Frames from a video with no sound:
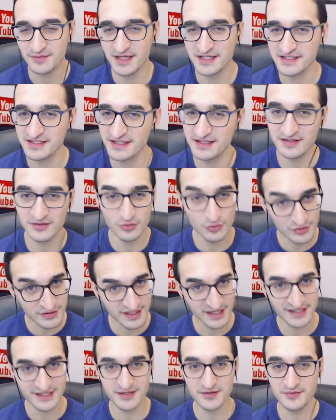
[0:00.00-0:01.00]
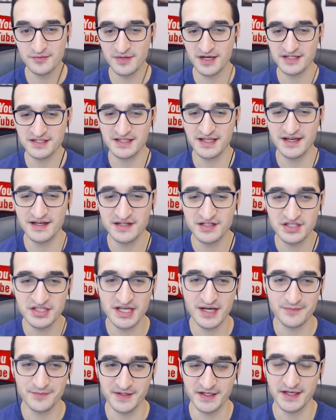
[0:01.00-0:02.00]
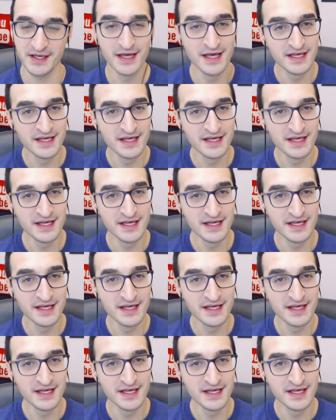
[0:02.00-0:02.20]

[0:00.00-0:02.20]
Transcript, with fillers: başladık. Güzel de bir başlangıç yaptık.